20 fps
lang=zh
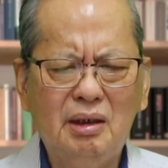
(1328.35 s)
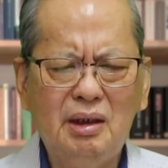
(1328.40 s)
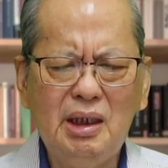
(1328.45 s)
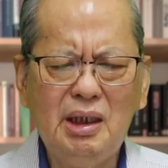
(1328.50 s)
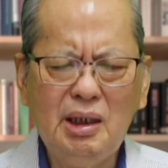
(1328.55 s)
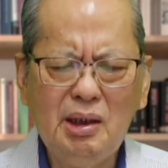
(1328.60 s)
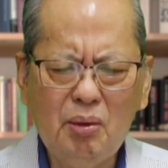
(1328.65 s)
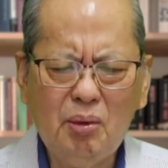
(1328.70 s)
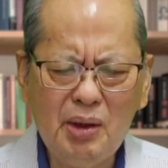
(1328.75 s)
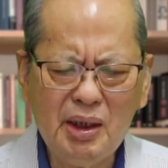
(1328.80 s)

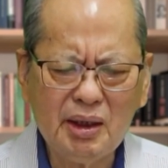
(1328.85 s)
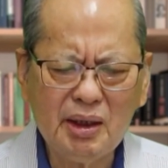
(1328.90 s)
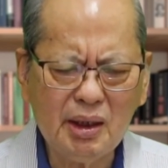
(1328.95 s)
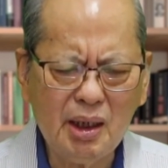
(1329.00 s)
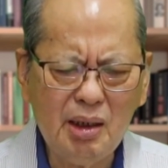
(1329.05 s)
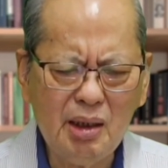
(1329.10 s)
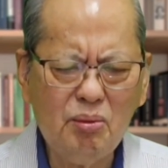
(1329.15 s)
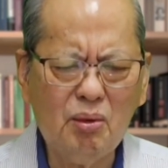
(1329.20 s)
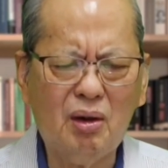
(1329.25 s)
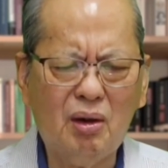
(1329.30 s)
你会
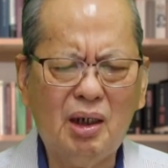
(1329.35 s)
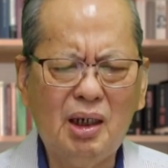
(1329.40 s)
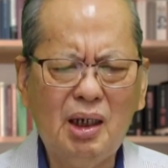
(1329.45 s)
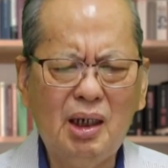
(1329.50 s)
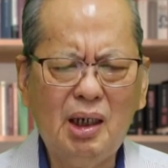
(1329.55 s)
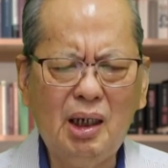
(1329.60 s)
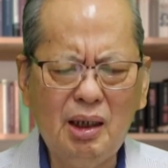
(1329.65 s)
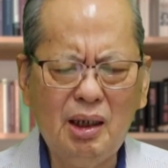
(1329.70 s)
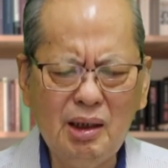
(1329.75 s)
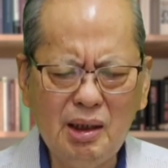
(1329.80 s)
给我
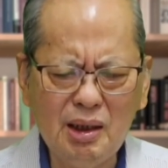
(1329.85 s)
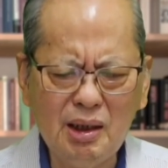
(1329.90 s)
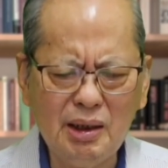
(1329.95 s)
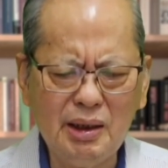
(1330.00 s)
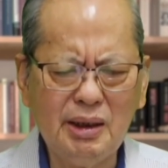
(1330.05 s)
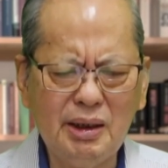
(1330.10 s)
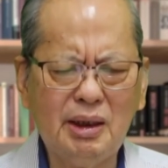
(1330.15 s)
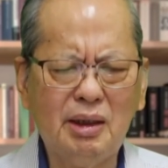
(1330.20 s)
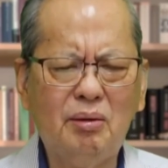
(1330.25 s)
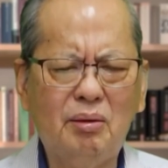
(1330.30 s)
合
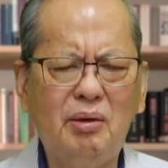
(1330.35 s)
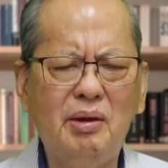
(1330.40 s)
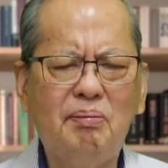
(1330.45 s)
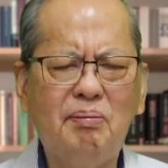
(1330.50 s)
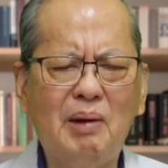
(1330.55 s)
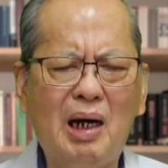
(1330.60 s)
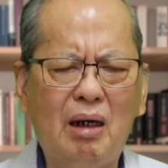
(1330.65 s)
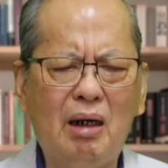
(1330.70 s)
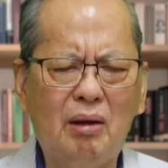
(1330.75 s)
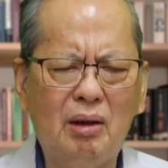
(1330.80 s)
理的
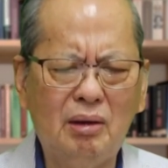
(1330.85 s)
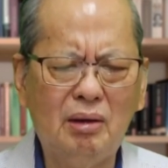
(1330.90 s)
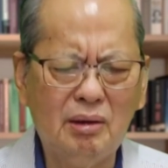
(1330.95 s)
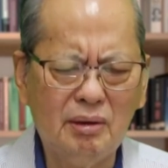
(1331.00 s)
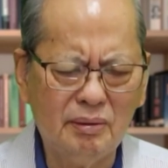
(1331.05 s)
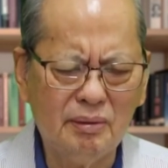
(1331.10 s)
回报。